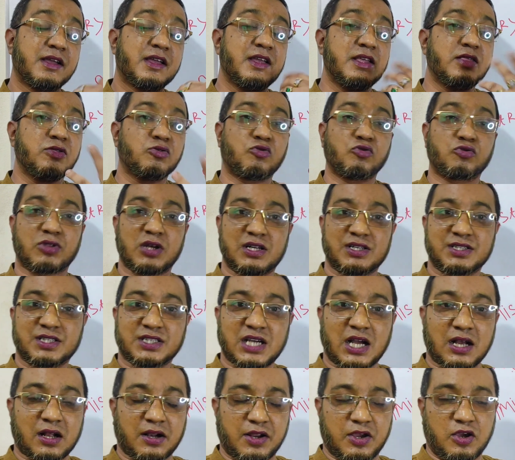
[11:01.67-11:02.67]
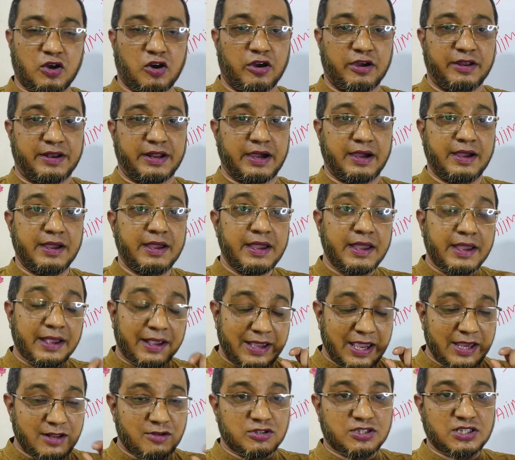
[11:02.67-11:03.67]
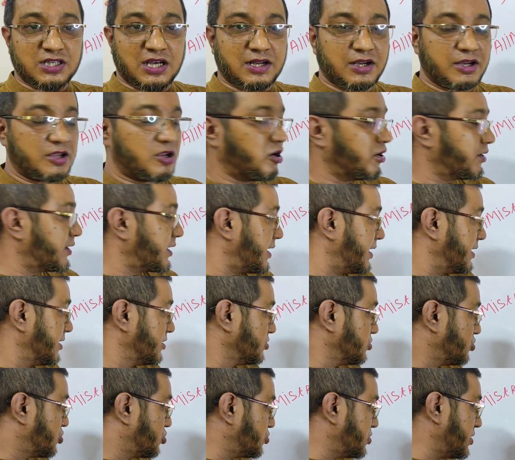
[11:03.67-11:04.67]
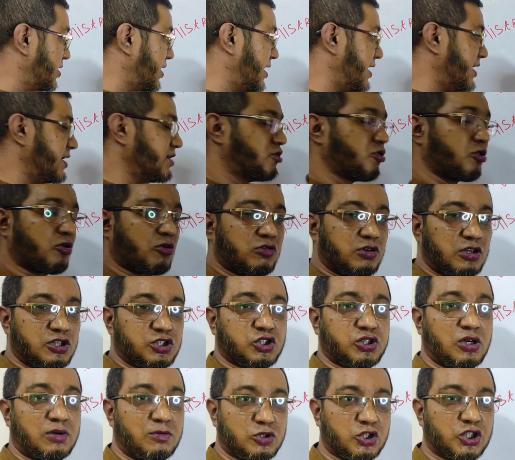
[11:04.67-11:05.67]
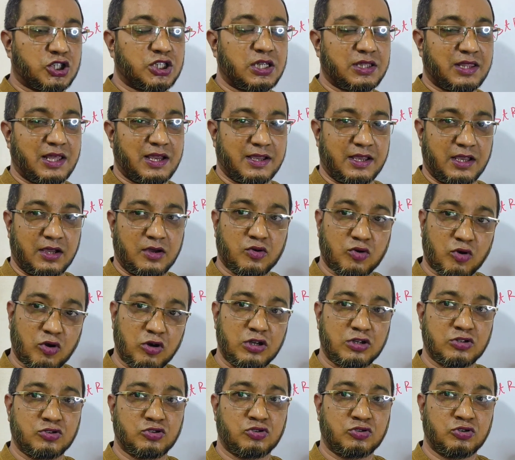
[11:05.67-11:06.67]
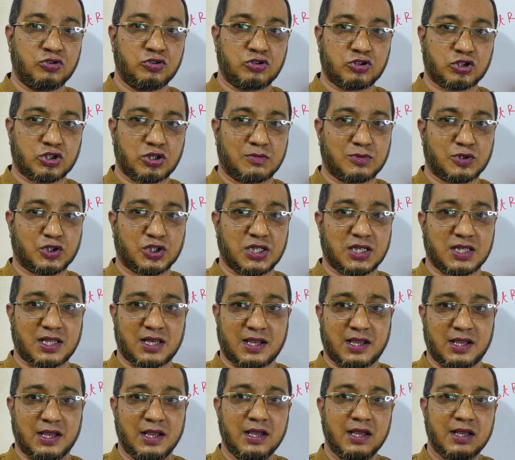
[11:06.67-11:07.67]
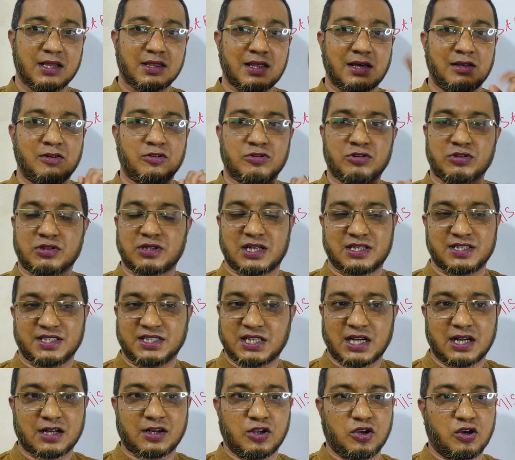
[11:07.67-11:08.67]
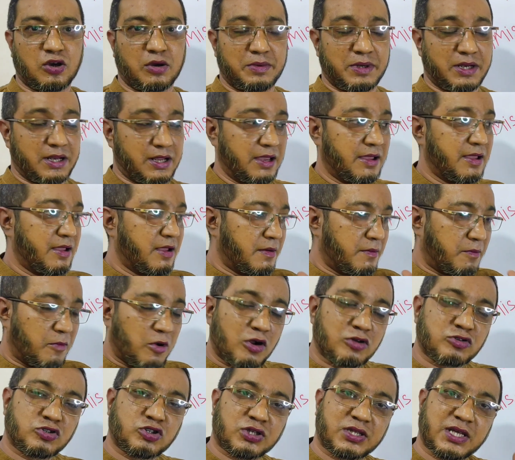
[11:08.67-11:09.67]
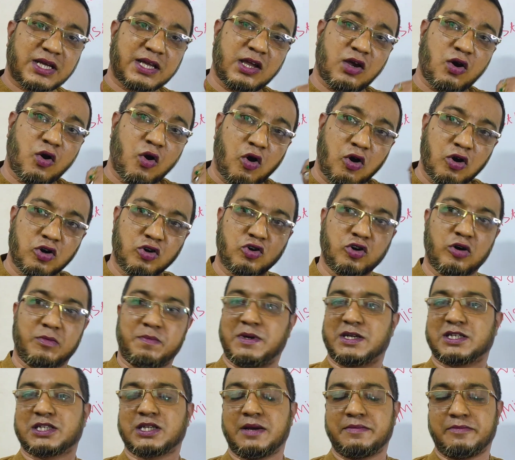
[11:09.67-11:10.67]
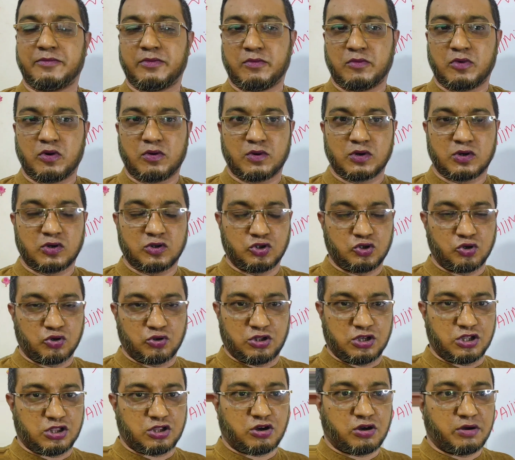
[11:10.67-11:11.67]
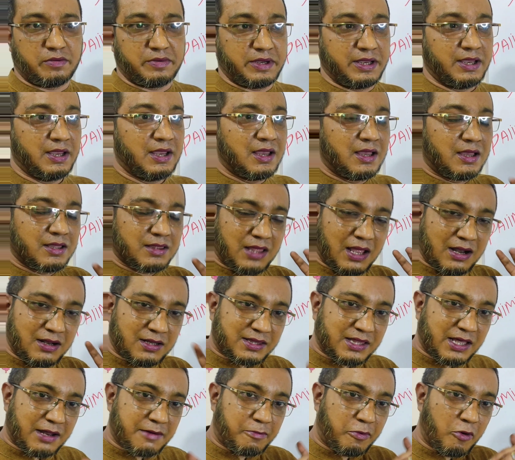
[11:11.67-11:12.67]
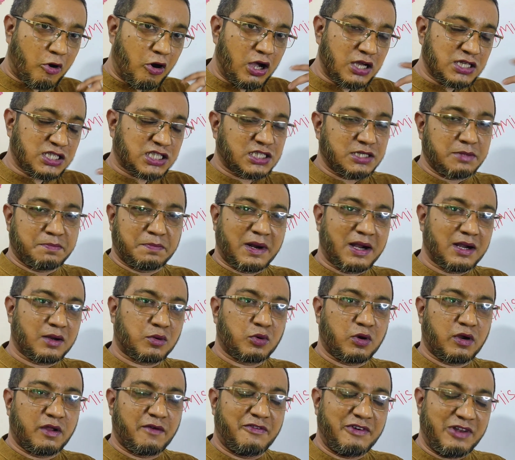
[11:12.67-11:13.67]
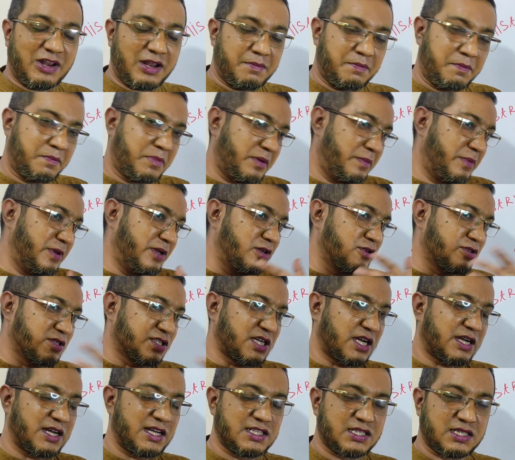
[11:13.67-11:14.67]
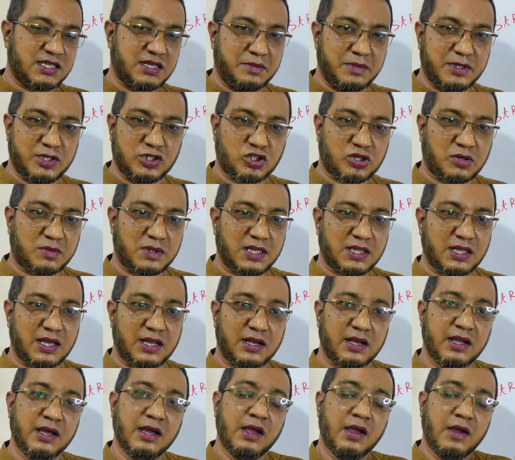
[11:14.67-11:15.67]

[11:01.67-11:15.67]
কিন্তু তার চাকরি হয় না কেন চাকরি হয় না যদি এই ধরনের সমস্যা থাকে গ্রহের জনিত সমস্যা থাকে তাহলে তো তার চাকরি হবে না বরঞ্চ তাকে অন্য পেশায় মনোযোগ দিতে হবে তাহলে তার বয়সটি পার করে ফেলেন বিভিন্ন জায়গায় সিবি জমা দেন